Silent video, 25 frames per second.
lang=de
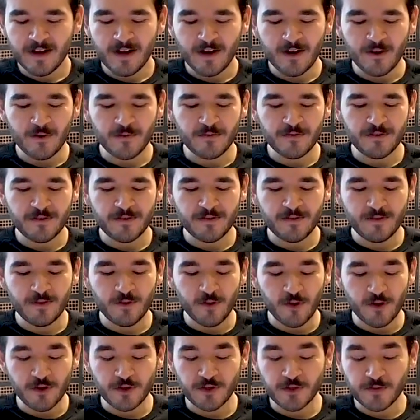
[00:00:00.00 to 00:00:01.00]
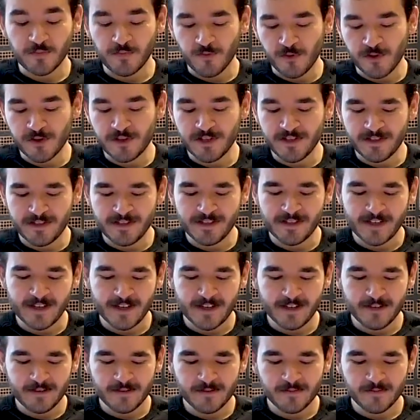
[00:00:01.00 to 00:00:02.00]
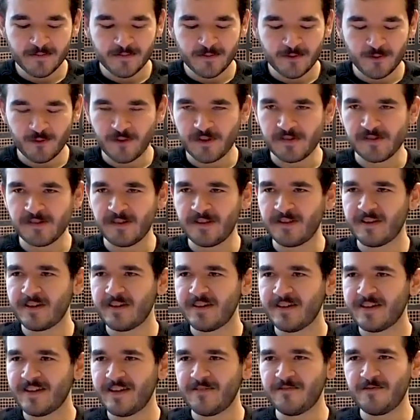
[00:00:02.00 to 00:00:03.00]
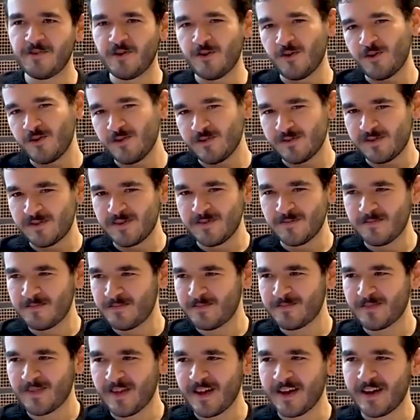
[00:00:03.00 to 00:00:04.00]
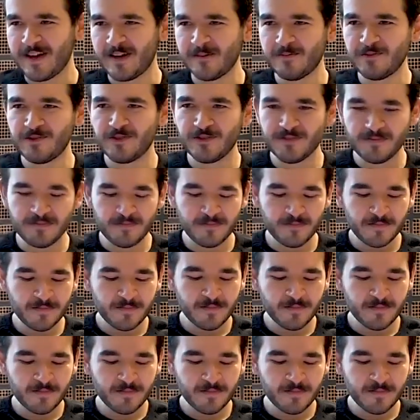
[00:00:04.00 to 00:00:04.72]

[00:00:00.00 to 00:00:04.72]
auf Deutsch Wohltätigkeit oder Sadaka kennen wir auch aus dem Arabischen.